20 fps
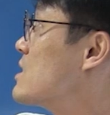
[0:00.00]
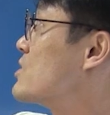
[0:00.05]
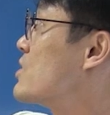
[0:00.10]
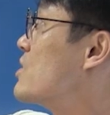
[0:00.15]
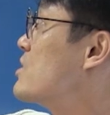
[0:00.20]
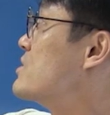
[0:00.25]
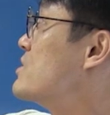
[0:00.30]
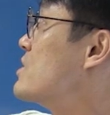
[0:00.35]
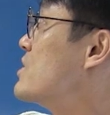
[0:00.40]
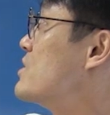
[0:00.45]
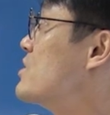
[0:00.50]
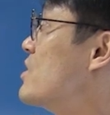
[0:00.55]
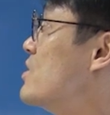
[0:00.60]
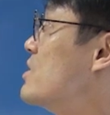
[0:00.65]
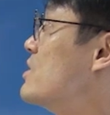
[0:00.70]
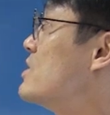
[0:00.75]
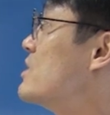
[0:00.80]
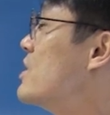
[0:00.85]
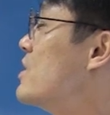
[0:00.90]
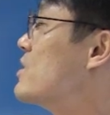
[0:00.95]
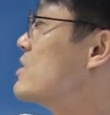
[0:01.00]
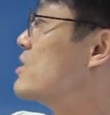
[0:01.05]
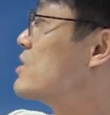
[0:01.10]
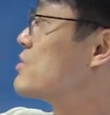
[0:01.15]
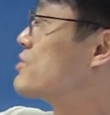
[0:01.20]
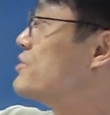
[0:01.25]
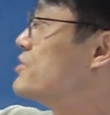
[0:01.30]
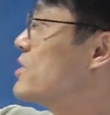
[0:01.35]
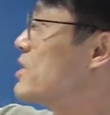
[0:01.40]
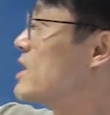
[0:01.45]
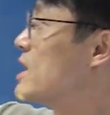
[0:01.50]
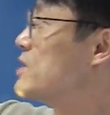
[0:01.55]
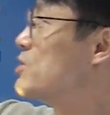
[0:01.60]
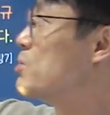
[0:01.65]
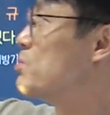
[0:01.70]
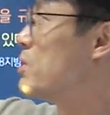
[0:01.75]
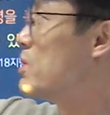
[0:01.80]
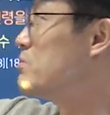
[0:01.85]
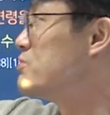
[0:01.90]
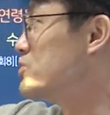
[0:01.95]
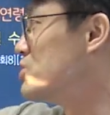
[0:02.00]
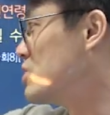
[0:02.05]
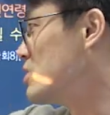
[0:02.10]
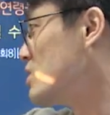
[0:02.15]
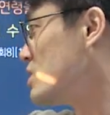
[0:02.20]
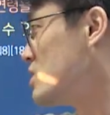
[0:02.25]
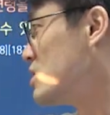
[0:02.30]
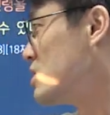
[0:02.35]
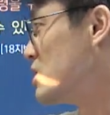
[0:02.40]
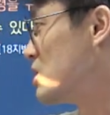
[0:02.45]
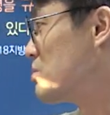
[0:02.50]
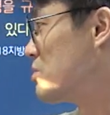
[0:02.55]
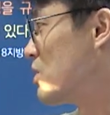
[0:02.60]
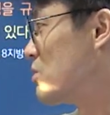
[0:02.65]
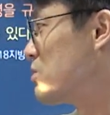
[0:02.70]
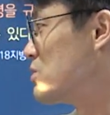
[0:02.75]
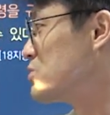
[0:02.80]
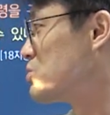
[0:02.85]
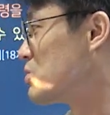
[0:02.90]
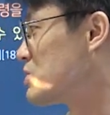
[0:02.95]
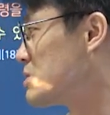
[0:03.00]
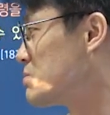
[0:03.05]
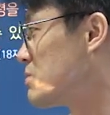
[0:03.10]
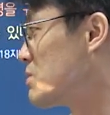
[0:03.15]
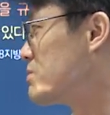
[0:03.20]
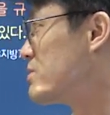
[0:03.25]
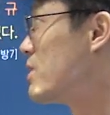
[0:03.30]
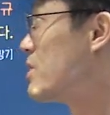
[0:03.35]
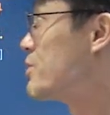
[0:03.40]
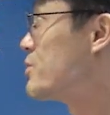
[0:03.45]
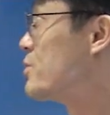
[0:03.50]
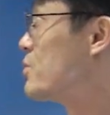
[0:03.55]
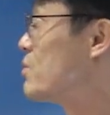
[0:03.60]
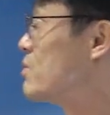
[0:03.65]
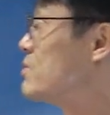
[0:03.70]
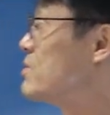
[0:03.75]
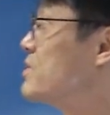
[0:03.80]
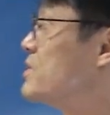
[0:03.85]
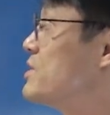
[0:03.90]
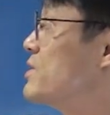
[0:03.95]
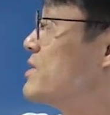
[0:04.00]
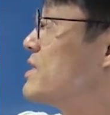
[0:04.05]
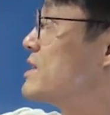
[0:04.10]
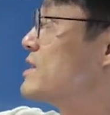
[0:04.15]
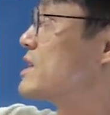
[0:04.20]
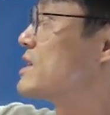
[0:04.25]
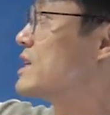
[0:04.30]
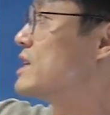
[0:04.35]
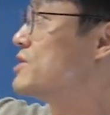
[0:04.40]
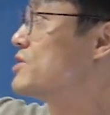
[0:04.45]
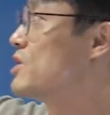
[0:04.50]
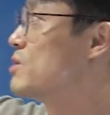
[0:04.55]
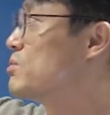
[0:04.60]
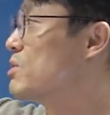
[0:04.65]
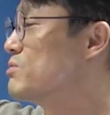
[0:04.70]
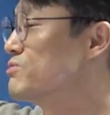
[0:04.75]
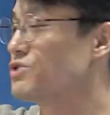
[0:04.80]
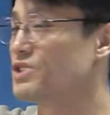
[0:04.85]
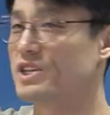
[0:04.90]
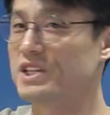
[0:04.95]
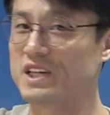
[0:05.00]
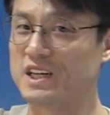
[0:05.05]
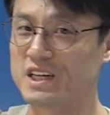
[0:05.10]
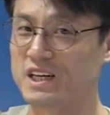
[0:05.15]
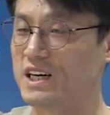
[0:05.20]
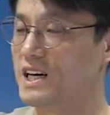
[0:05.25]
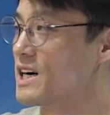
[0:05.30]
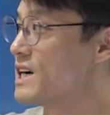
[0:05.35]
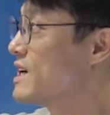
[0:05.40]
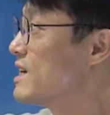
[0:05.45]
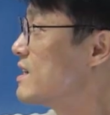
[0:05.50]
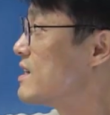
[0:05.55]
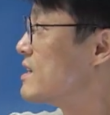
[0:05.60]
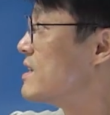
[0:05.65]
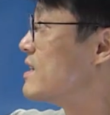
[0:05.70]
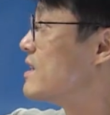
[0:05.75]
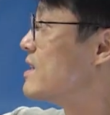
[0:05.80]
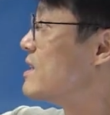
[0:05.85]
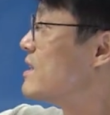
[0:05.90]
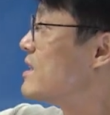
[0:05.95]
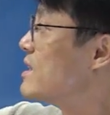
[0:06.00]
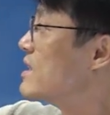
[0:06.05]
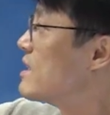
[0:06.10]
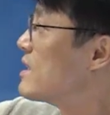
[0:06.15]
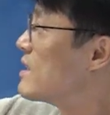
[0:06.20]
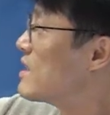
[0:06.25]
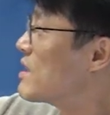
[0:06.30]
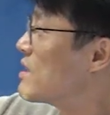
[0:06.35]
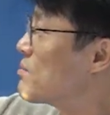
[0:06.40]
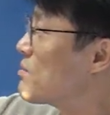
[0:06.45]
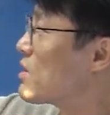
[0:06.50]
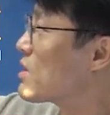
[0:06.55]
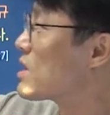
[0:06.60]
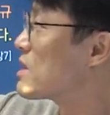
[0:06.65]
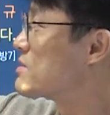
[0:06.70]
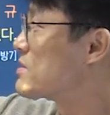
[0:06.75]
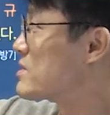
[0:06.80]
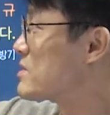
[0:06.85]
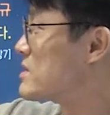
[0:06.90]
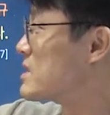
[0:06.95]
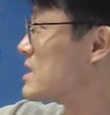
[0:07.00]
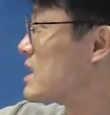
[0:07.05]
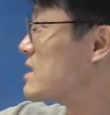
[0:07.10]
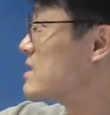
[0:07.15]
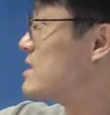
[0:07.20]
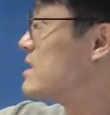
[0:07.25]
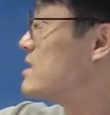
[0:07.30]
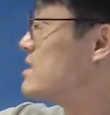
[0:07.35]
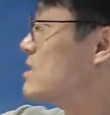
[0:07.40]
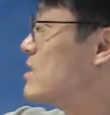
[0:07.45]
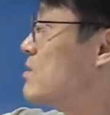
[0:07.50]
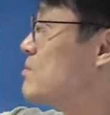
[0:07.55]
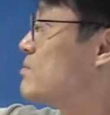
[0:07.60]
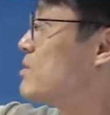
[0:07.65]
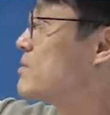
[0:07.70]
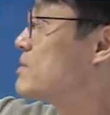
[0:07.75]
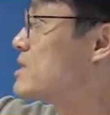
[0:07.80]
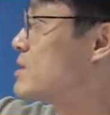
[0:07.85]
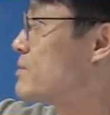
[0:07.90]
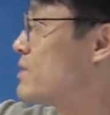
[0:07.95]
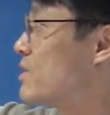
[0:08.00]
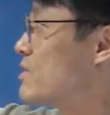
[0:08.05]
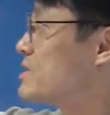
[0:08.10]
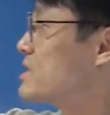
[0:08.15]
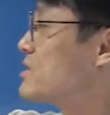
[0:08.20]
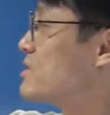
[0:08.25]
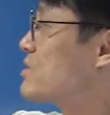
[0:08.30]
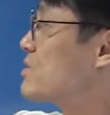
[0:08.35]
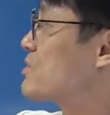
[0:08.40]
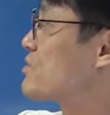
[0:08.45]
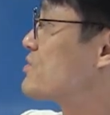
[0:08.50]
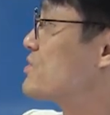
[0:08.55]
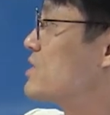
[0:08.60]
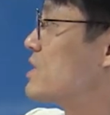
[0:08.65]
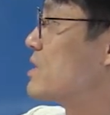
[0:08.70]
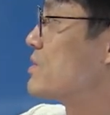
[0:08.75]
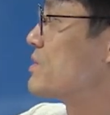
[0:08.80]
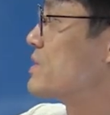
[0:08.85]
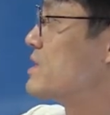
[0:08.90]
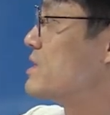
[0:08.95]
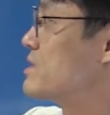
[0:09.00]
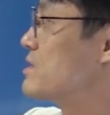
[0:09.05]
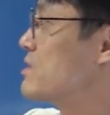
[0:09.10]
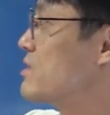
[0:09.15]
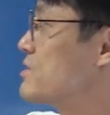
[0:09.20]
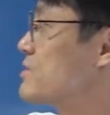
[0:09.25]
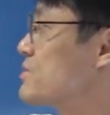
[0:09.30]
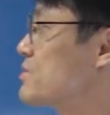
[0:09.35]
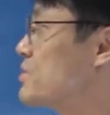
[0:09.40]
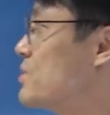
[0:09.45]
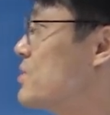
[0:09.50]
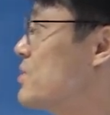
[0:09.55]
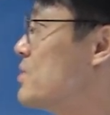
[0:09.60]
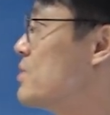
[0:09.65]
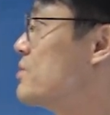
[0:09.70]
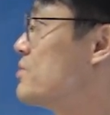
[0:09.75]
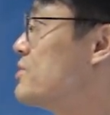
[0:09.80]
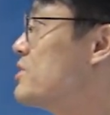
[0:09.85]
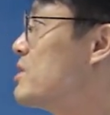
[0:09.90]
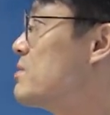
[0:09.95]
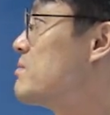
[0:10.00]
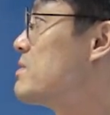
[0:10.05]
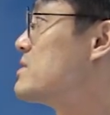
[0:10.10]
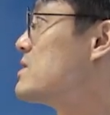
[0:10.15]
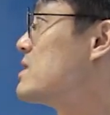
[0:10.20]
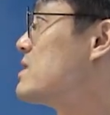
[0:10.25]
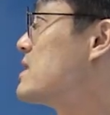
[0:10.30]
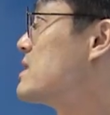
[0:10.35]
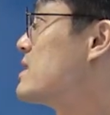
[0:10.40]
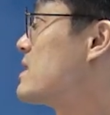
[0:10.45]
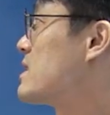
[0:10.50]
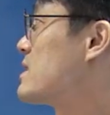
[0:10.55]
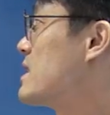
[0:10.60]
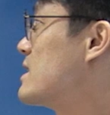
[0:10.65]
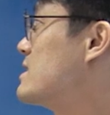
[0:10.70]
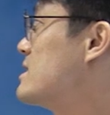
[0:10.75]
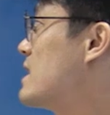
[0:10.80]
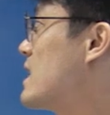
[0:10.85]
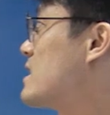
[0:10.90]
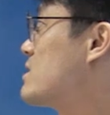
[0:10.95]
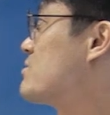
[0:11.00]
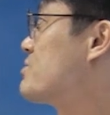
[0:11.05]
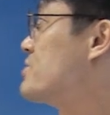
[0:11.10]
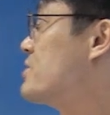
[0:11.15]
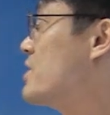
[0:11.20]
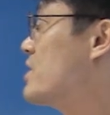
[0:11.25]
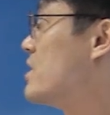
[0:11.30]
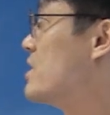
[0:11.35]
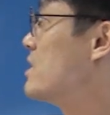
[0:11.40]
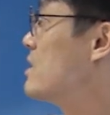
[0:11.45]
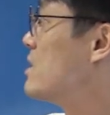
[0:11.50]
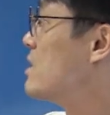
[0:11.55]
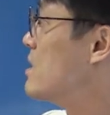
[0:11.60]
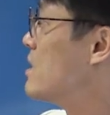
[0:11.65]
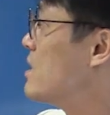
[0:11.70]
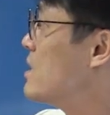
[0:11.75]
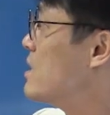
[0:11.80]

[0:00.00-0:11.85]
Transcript: 정년 연령을 규정한 이 법률, 이 법원 조직법이요. 요거는 이원 대상이 되죠. 법률이니까. 법관 전년제 자체는 헌법에서 명시적으로 규정하고 있는 것으로 위헌 판단 대상이 되지 않고요.